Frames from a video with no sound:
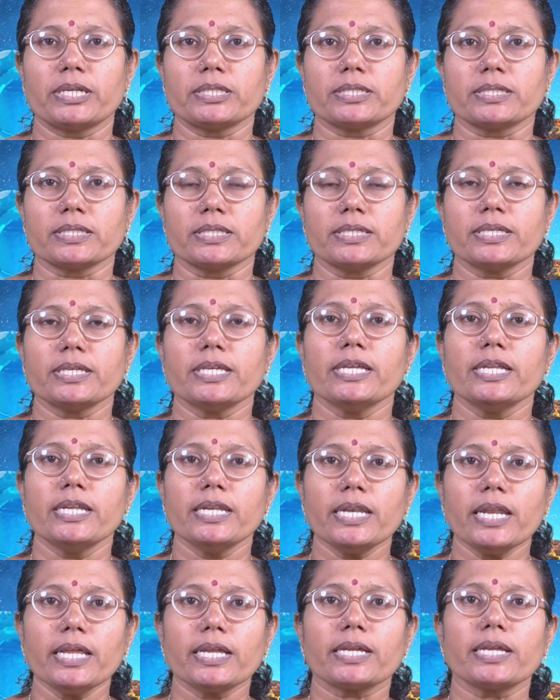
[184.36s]
படித்தது
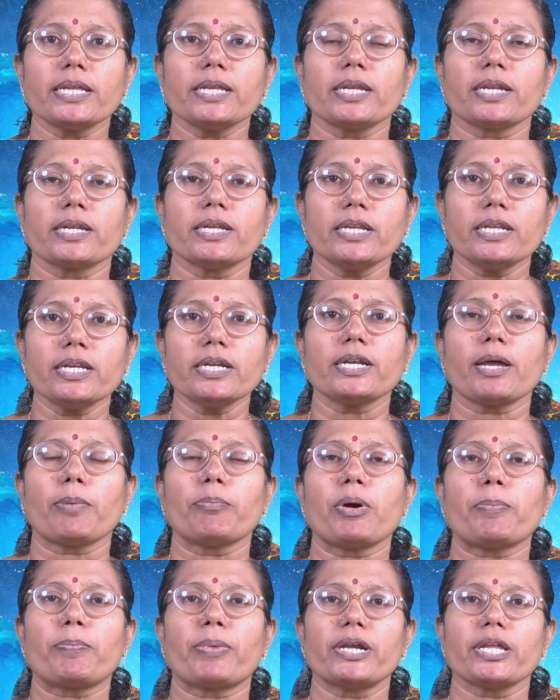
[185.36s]
இன்னைக்கு இன்று
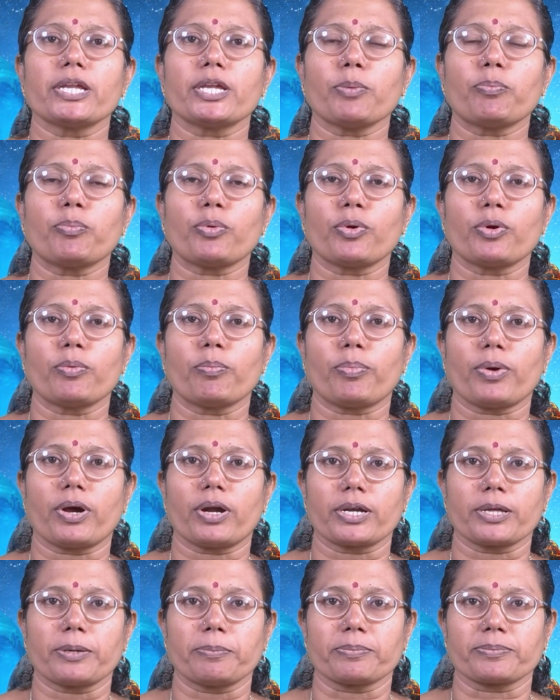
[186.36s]
நம்ம படிக்க போகும்
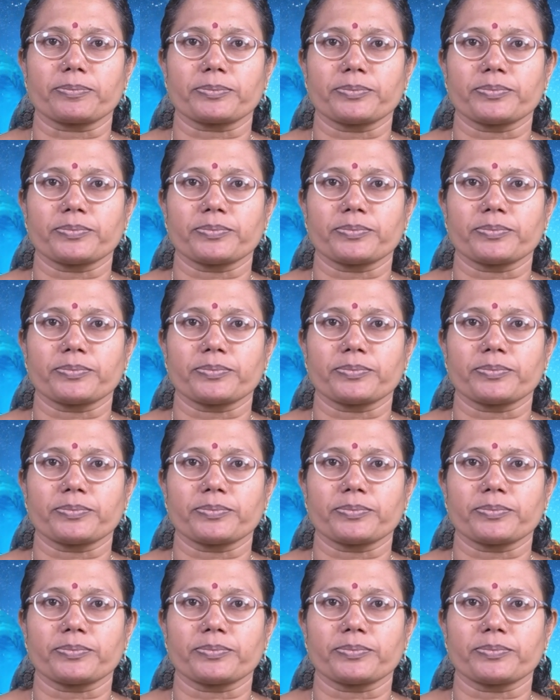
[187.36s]
பாடம்